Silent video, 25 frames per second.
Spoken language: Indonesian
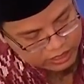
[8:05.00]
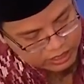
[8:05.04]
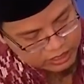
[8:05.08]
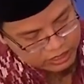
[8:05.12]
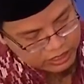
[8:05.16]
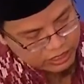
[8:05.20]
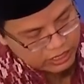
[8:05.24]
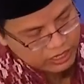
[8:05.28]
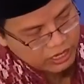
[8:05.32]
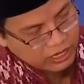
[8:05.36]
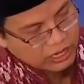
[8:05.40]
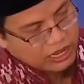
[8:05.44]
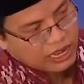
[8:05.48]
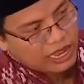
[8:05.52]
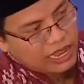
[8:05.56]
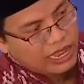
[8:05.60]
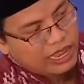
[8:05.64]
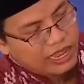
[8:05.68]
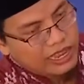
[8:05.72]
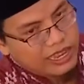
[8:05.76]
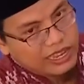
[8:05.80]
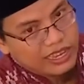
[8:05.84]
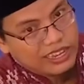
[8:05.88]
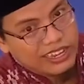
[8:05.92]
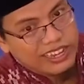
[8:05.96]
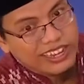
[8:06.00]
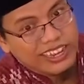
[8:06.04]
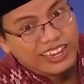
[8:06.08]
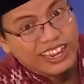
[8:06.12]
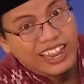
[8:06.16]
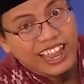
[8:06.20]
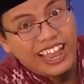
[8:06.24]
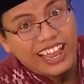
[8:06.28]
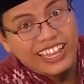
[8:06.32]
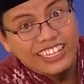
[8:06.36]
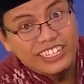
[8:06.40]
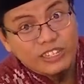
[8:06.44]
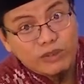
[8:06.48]
sedekah.
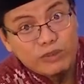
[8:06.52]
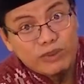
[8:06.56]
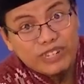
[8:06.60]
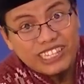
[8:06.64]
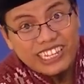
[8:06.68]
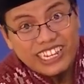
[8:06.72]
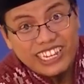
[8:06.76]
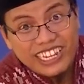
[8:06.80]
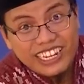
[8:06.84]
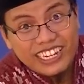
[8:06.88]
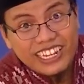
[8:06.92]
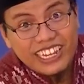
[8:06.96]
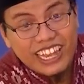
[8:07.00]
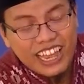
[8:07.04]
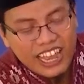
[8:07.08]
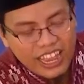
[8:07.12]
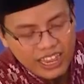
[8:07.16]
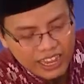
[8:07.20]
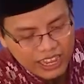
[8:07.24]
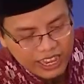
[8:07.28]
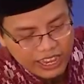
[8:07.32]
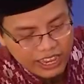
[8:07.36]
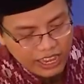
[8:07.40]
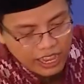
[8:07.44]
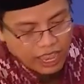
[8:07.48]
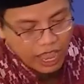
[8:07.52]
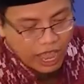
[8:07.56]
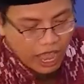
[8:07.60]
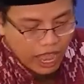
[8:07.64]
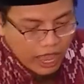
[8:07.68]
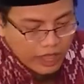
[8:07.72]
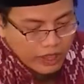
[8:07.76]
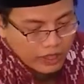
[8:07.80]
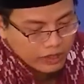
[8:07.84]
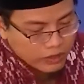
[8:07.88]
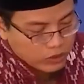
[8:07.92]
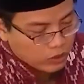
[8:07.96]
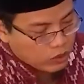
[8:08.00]
Ya, seperti ini ya.
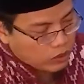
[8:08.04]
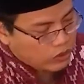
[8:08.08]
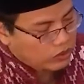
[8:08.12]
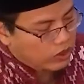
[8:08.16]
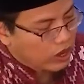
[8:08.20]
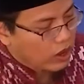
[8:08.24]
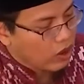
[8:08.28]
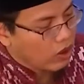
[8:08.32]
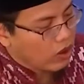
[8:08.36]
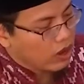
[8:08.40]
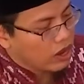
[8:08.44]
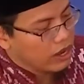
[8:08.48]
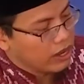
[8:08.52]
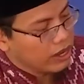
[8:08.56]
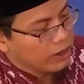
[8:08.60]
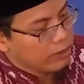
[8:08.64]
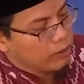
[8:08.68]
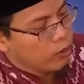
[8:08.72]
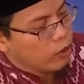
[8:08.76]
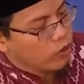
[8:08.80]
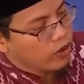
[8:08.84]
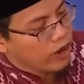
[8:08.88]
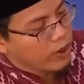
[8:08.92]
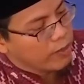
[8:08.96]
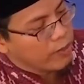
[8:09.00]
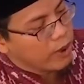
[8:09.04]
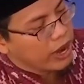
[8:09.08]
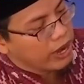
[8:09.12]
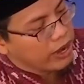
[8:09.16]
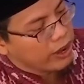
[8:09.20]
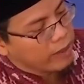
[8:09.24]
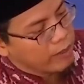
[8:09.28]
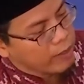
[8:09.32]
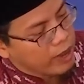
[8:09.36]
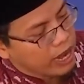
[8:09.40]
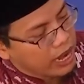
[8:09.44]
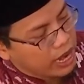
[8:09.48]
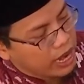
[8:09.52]
Nah, terus kalau kalian mau nambah-nambah